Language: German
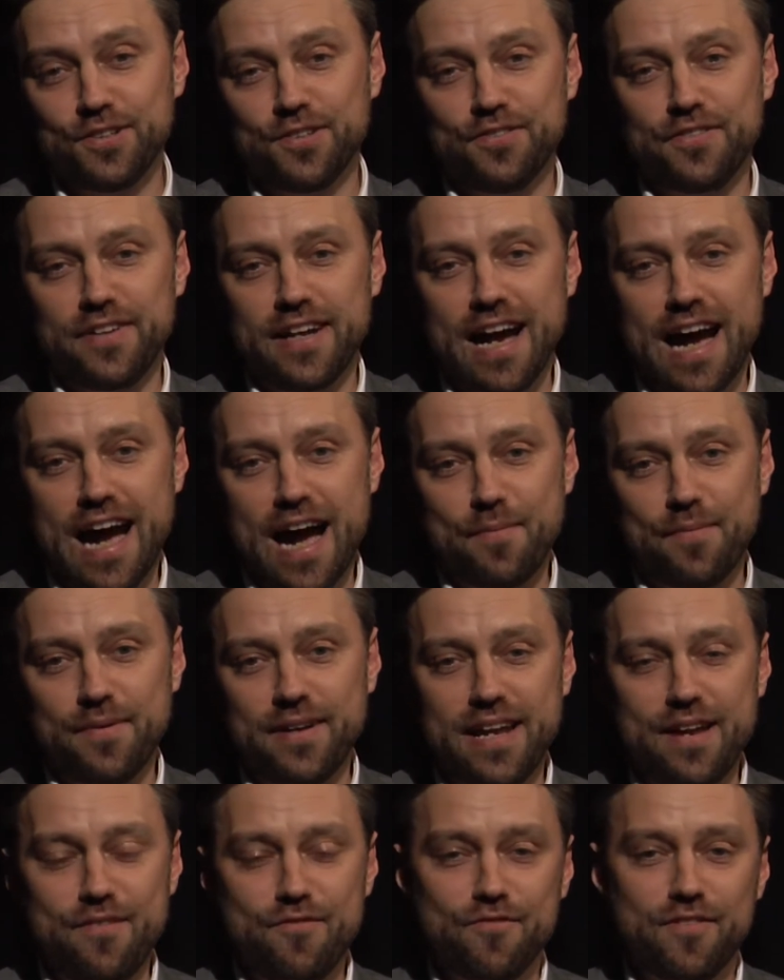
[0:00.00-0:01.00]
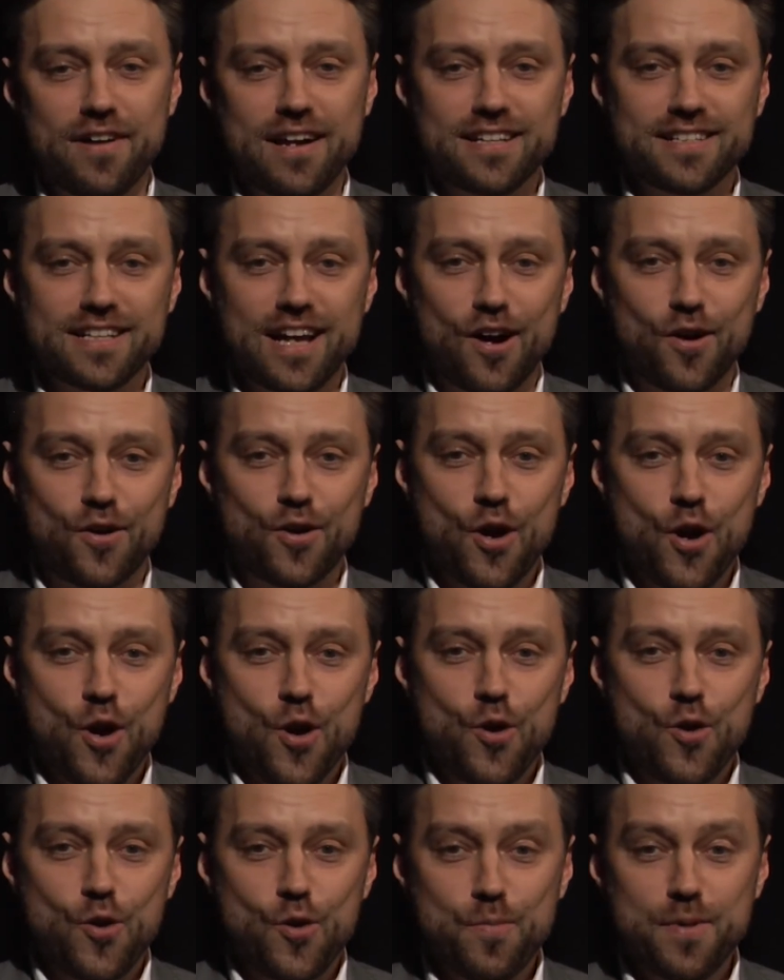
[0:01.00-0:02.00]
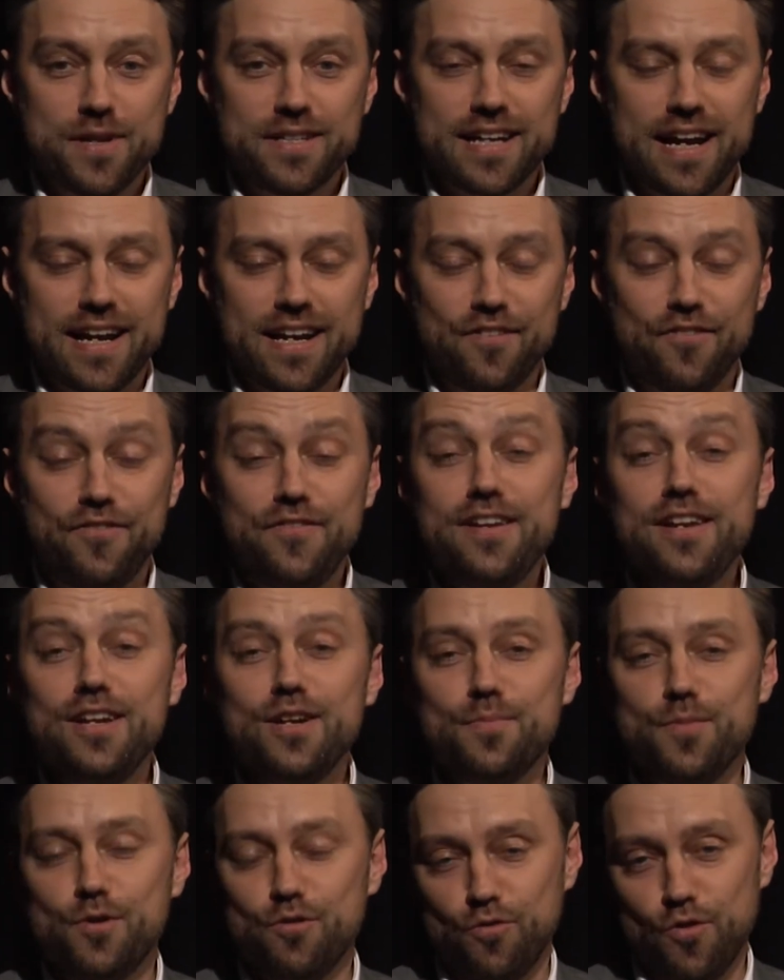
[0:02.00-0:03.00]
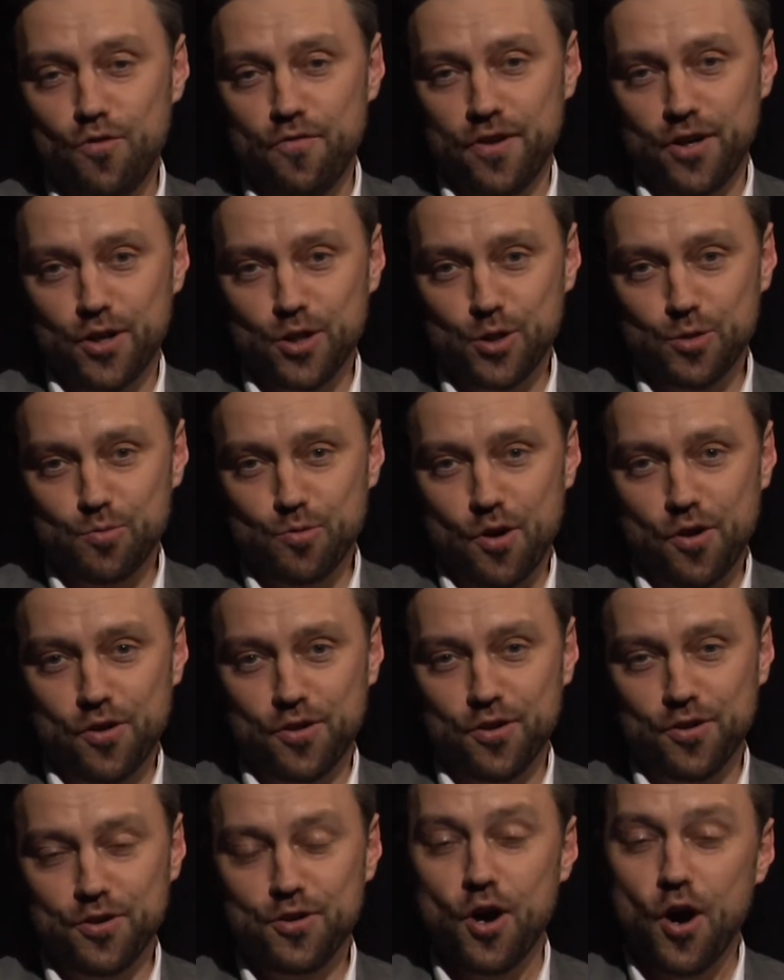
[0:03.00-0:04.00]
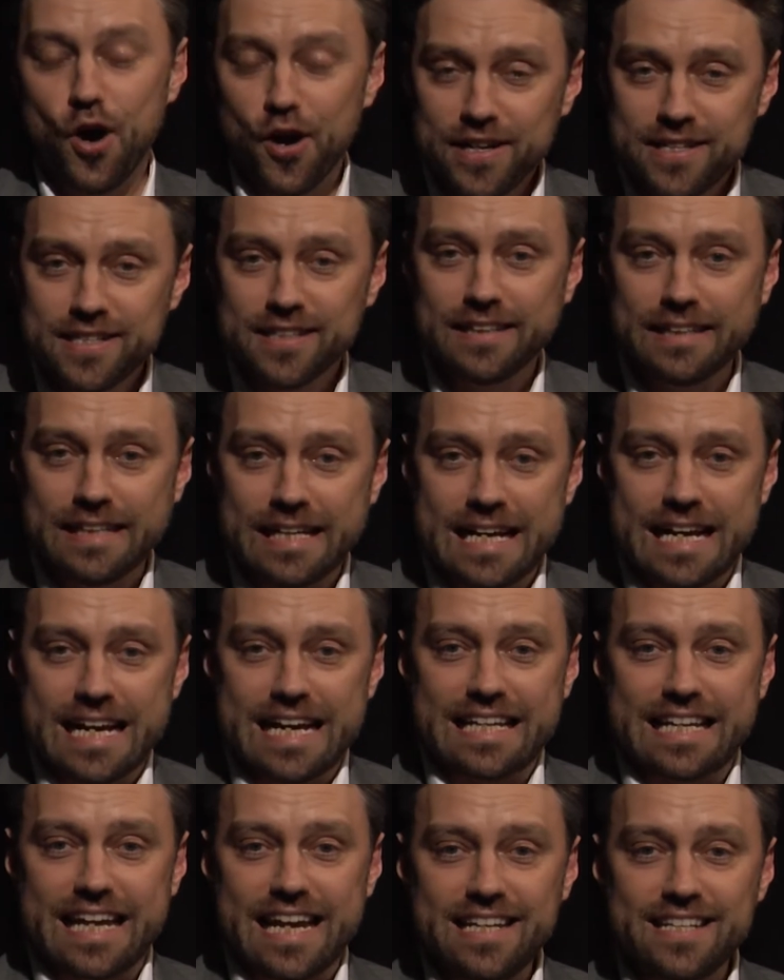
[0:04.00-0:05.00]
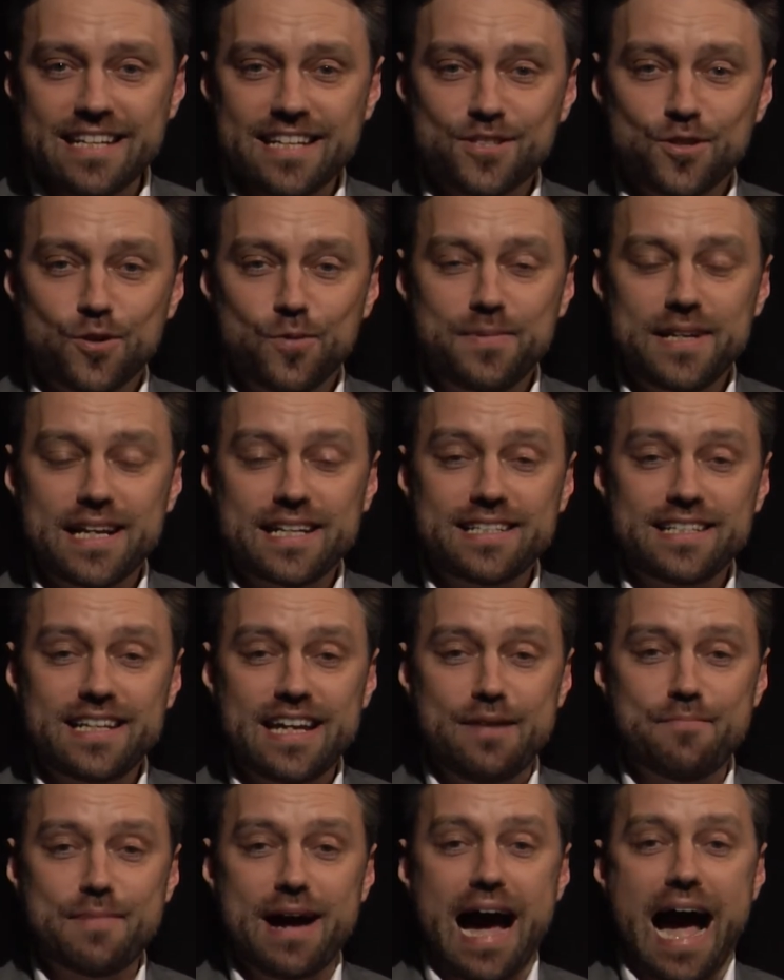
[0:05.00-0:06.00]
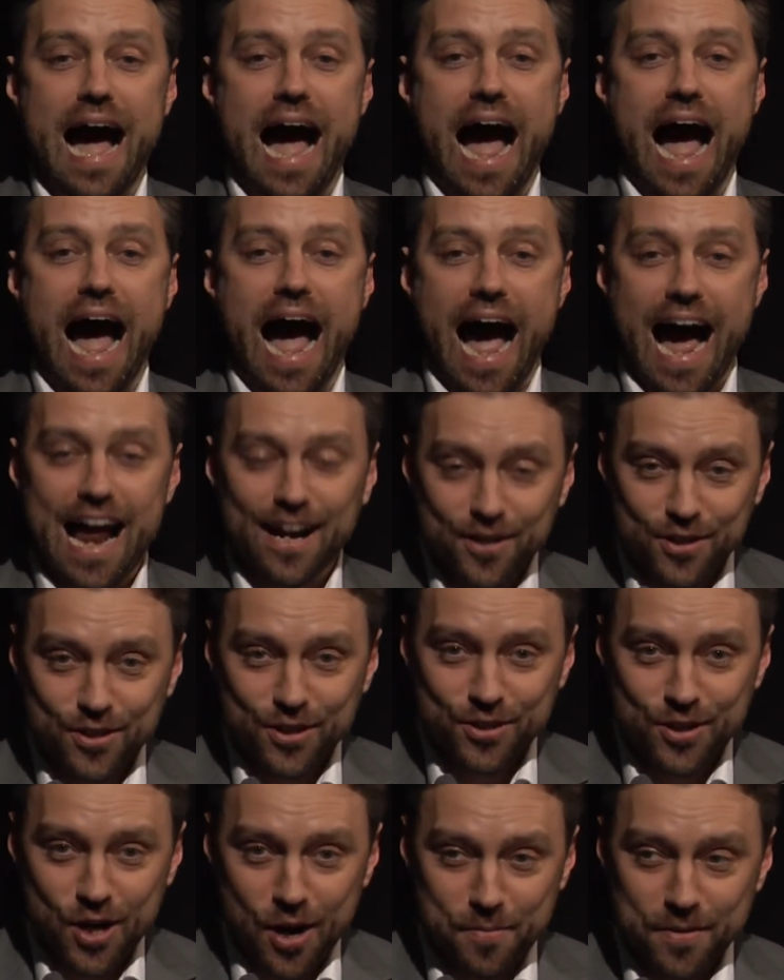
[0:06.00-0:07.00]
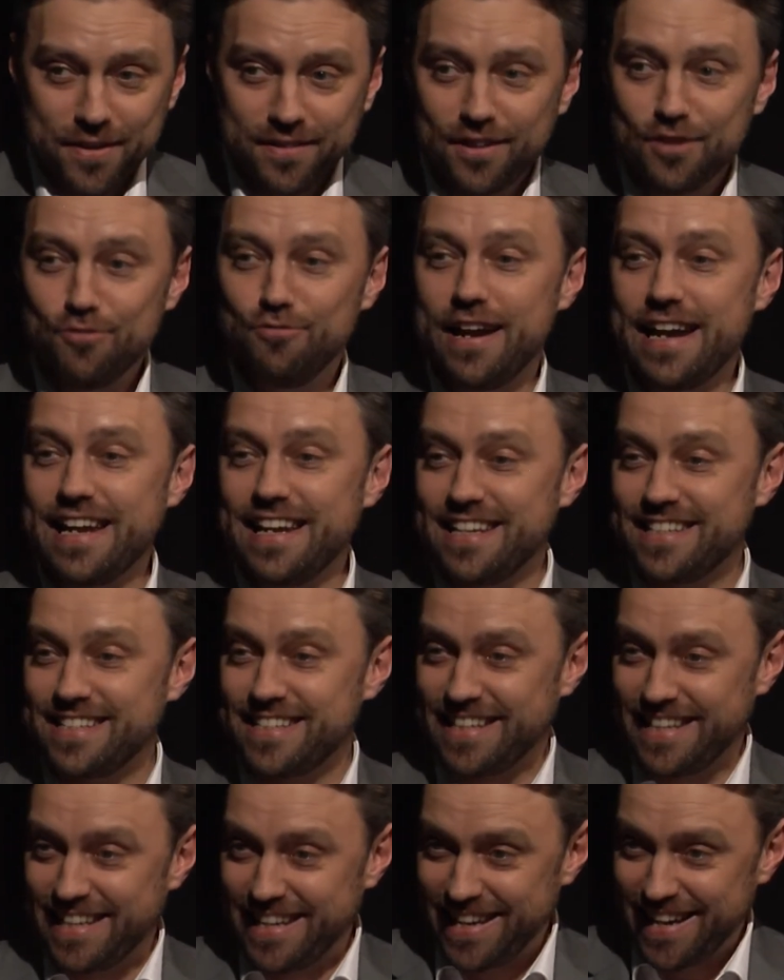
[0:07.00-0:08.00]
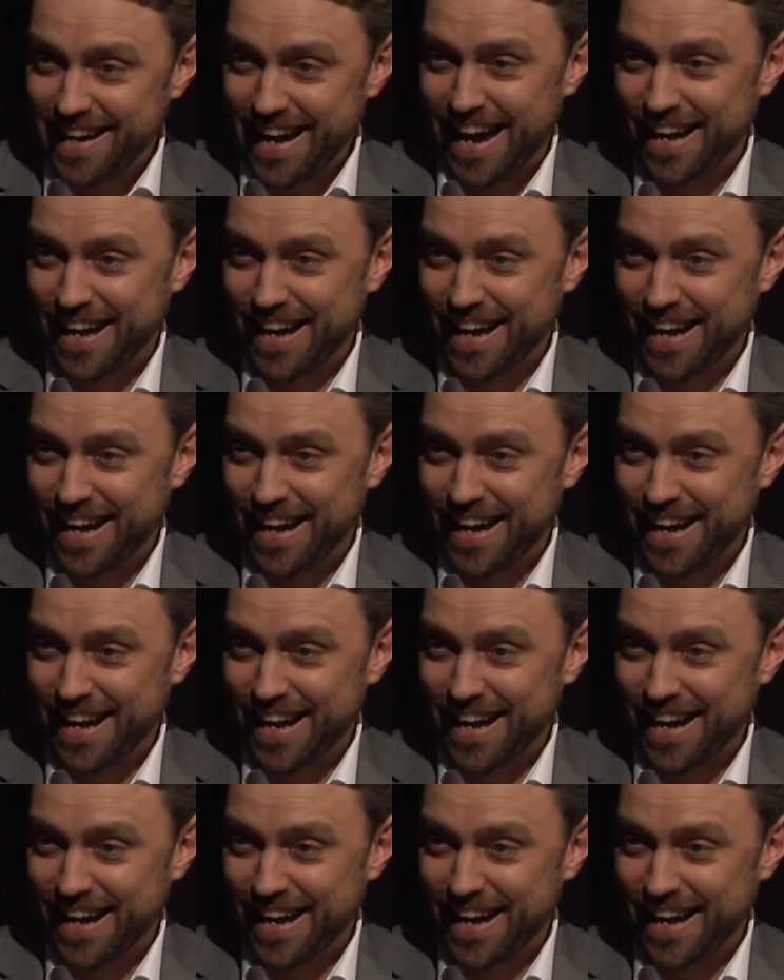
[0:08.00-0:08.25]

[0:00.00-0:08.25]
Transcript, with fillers: und wir haben ebenfalls auch über seine viele Berufe gesprochen. Und heute geht es um das Thema angekommen. Ray ist hier